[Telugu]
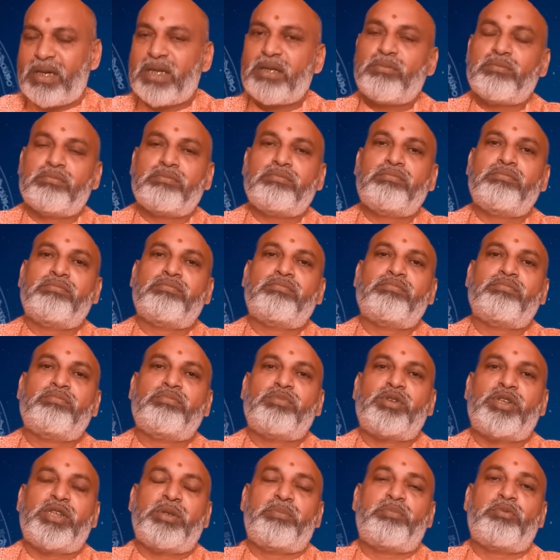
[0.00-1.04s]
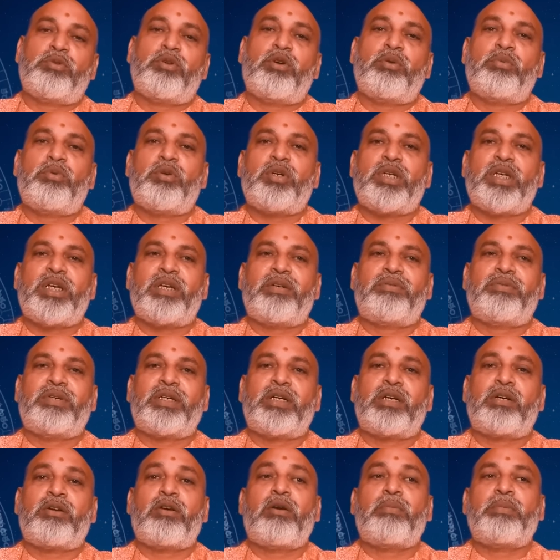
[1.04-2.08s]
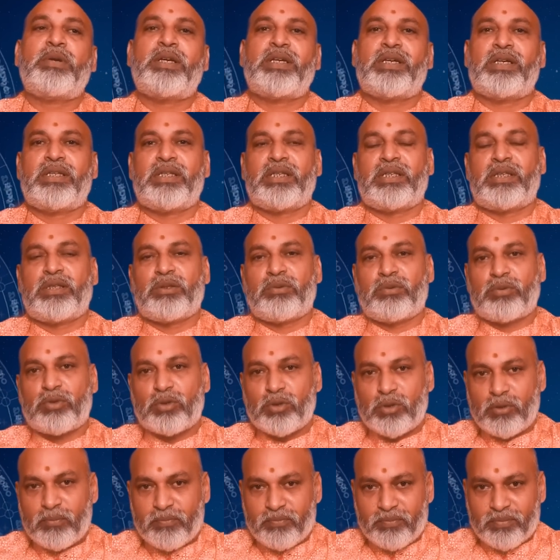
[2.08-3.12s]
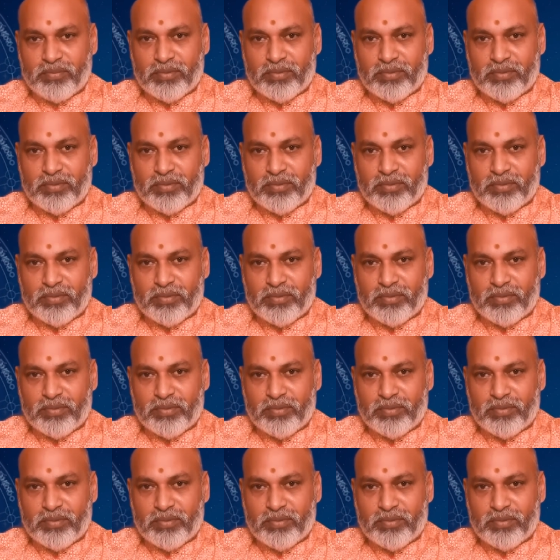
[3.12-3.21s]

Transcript: మనం చెప్పుకోబోయేటువంటి టాపిక్ ఏదైతే ఉందో